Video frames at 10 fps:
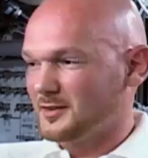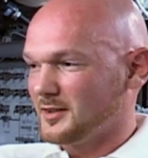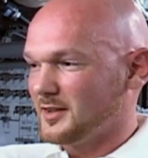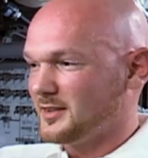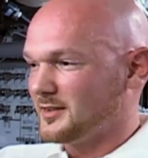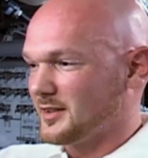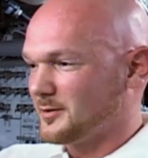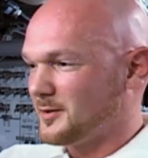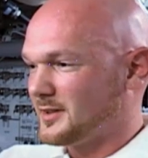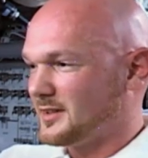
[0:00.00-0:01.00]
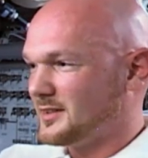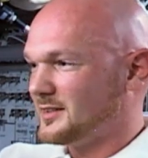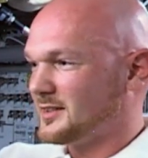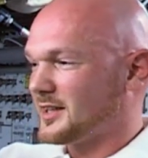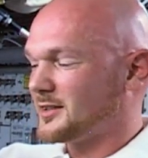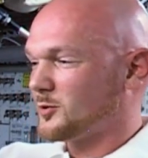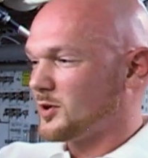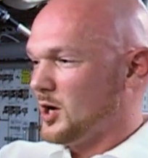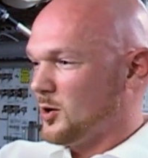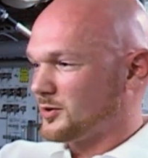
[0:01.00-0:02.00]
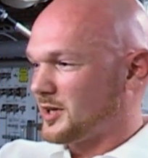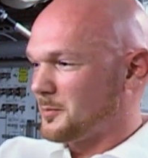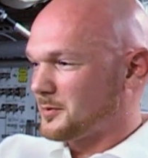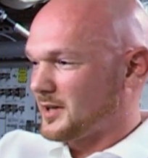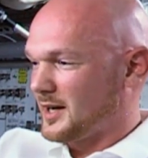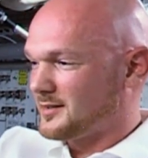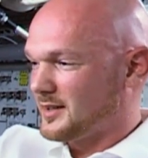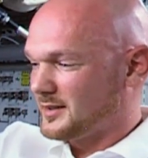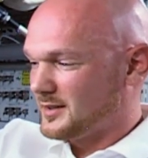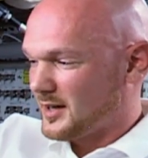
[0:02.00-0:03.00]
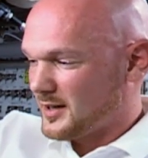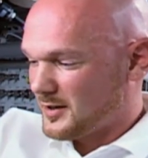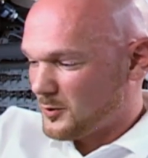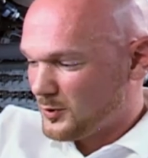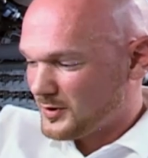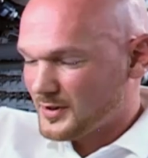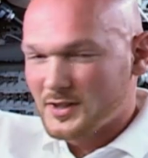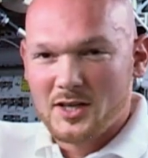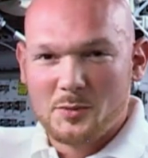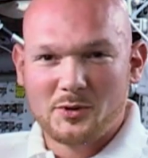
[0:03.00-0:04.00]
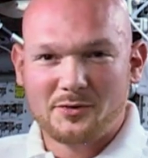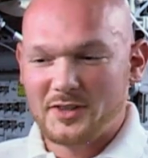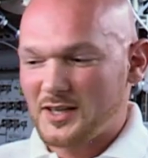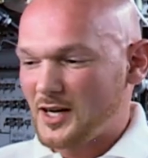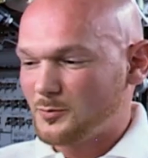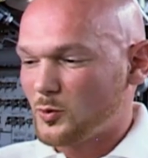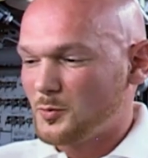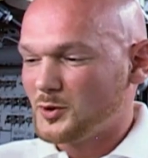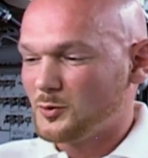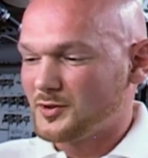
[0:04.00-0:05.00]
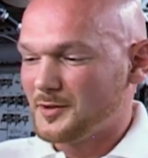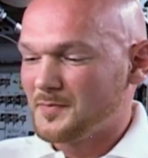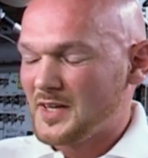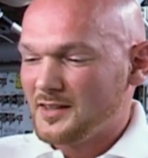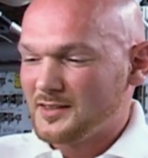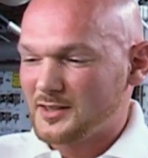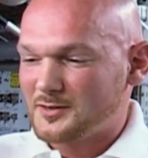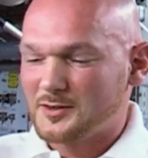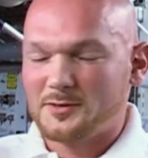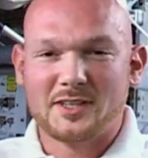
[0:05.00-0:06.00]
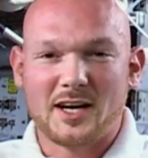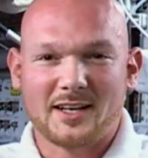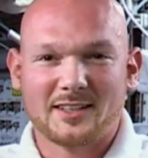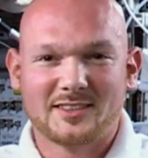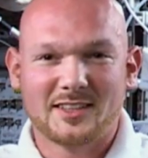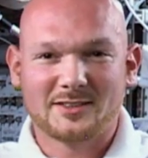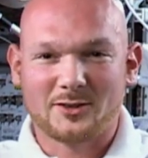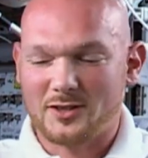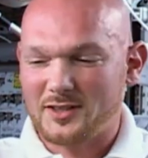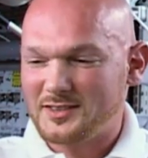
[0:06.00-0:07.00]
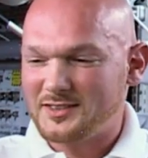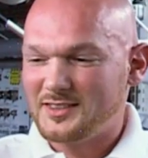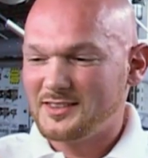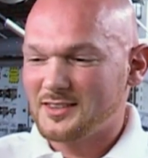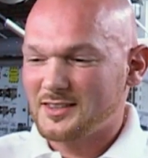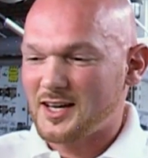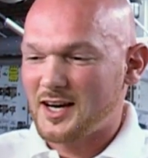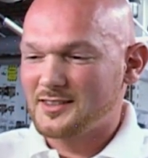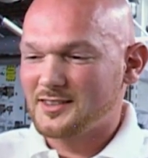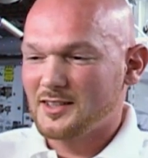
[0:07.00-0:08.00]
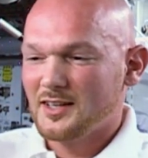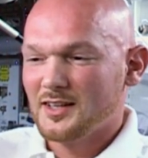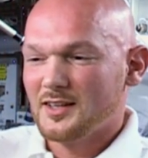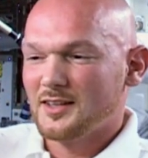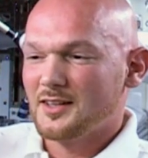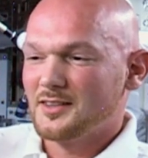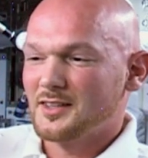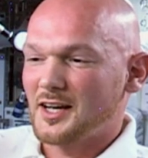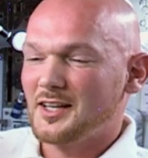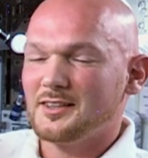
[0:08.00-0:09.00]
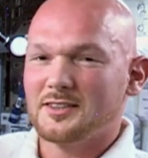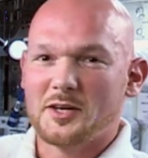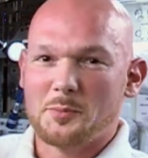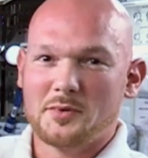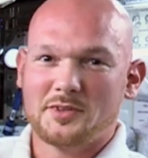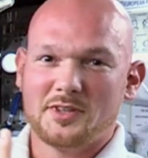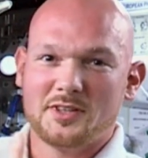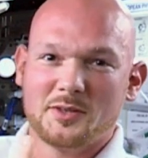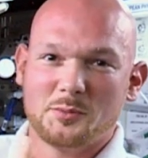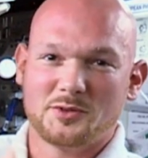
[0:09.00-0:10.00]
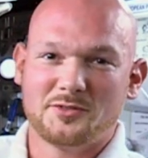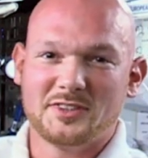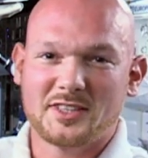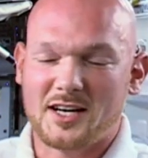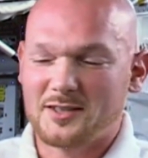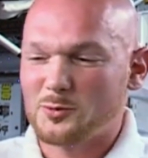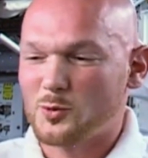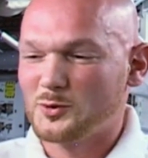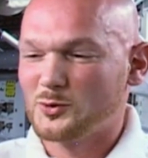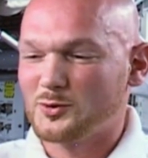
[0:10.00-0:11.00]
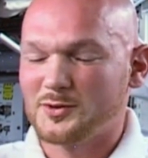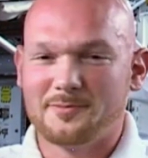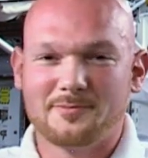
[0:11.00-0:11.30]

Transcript: Die ISS fliegt in diese Richtung und kippt gleichzeitig nach unten mit 4 Grad pro Minute. Das heißt, was wir hier eigentlich sehen sollten, ist dieser Kreisel nach hinten kippend mit 4 Grad pro Minute.